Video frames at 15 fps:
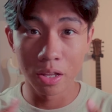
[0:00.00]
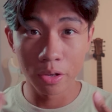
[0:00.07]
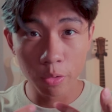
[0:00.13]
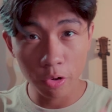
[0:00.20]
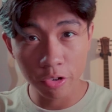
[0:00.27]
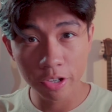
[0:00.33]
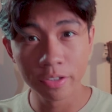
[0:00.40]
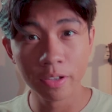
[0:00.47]

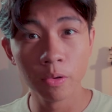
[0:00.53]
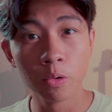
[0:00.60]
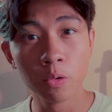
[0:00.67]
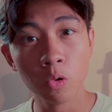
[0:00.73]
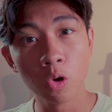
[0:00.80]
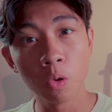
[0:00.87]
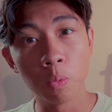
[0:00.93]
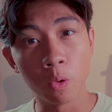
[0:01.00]
ingurgiter le
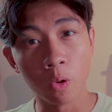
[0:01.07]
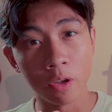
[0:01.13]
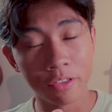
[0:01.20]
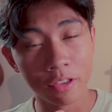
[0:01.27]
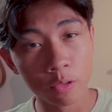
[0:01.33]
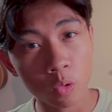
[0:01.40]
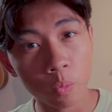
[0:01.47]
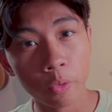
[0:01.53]
cours, pour
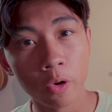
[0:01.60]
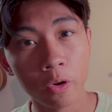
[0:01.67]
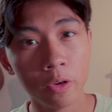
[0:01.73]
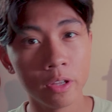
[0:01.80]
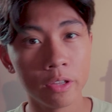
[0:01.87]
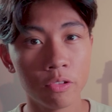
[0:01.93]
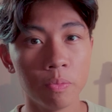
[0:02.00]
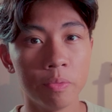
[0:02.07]
essayer de comprendre
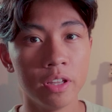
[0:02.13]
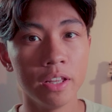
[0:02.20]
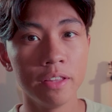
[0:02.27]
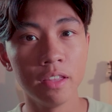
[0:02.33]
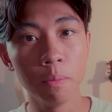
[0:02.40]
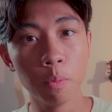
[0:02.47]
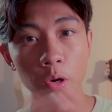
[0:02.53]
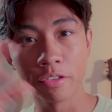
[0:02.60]
les
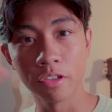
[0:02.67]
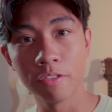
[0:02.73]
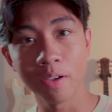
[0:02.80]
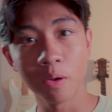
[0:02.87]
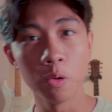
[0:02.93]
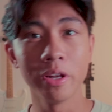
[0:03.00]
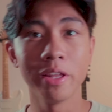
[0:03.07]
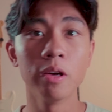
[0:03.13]
subtilités, pour essayer de
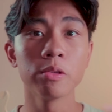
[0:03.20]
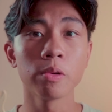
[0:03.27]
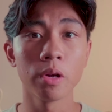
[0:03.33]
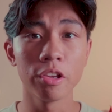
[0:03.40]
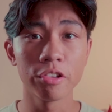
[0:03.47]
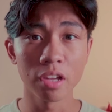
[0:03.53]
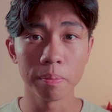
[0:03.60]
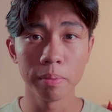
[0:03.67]
faire le lien entre
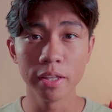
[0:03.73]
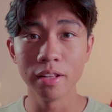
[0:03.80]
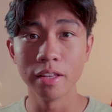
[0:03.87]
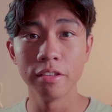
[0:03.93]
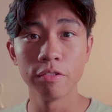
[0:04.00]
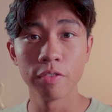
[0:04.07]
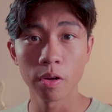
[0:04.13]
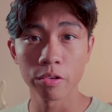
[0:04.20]
les chapitres, les
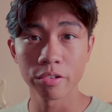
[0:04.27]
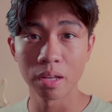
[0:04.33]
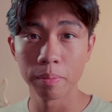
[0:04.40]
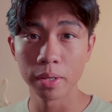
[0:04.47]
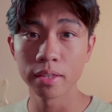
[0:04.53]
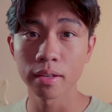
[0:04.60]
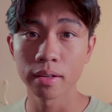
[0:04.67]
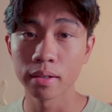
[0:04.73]
différents
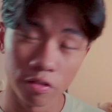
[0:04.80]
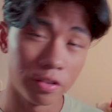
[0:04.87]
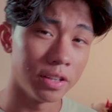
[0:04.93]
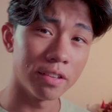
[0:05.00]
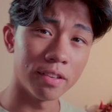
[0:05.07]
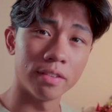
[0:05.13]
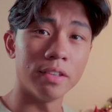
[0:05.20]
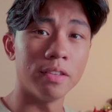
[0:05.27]
chapitres,
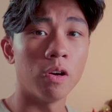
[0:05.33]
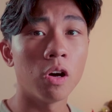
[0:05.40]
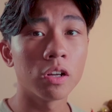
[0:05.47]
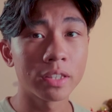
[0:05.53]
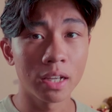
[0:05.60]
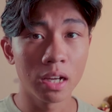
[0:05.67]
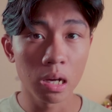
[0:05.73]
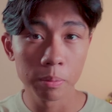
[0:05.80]
finir cette année en
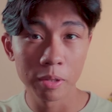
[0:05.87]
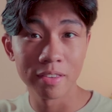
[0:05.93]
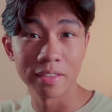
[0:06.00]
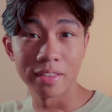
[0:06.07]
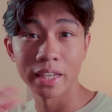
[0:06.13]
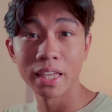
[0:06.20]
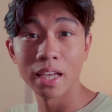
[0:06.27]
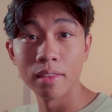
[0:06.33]
retard, peut-être
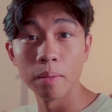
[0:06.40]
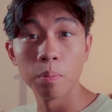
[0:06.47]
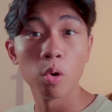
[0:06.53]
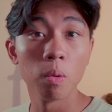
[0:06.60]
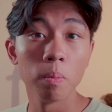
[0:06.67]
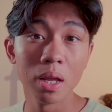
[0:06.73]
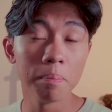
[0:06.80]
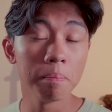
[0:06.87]
s'attaquer à des
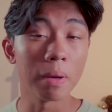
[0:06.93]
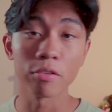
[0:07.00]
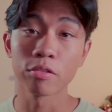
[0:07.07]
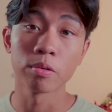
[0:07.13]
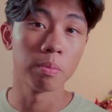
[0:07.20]
problèmes parce